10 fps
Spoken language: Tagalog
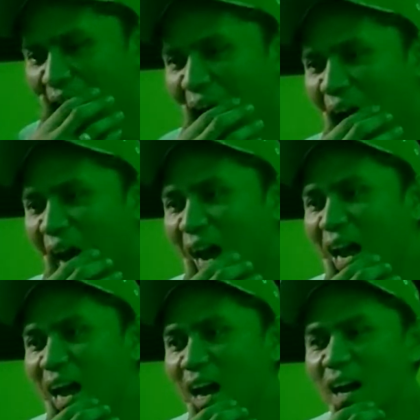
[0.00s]
actually sa
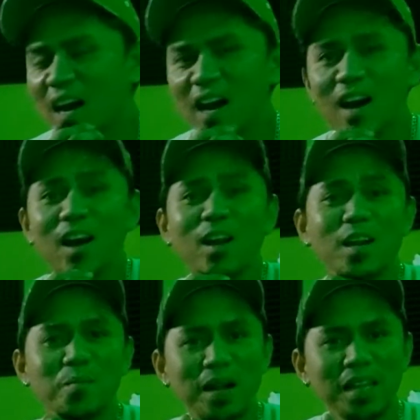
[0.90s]
e-scoot. Oo, oh, yun na
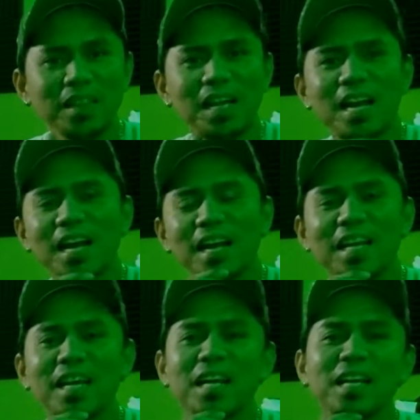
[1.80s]
maganda.
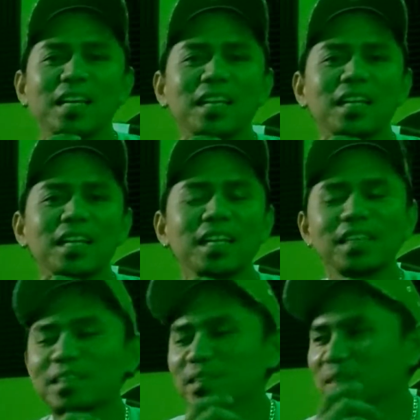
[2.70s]
Kaya, diba? kaya so,